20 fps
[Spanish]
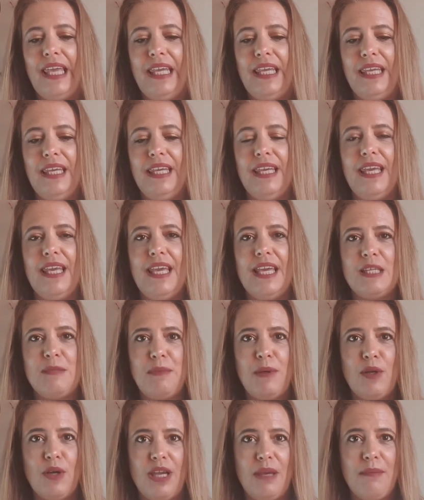y
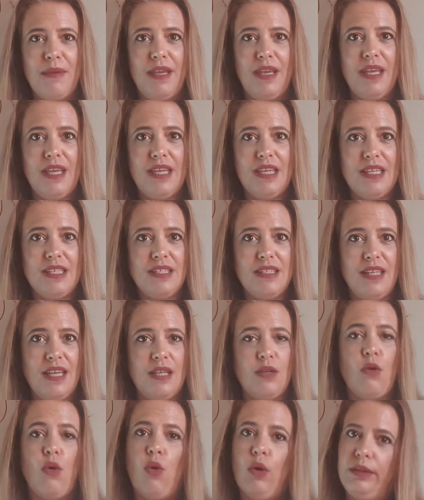espero que me
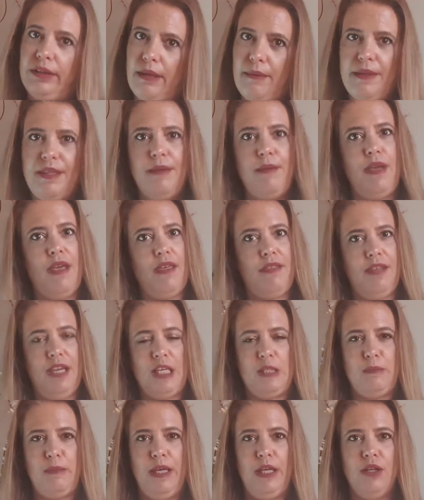estéis... ¿Cuántas veces voy a decir
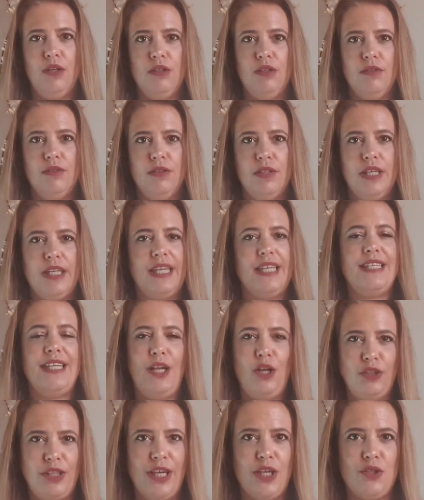espero? Es que
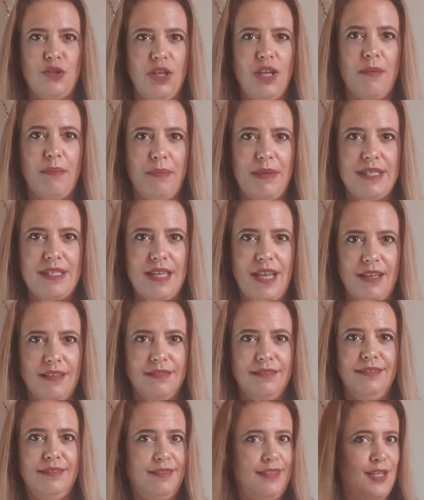se nota que estoy espesa.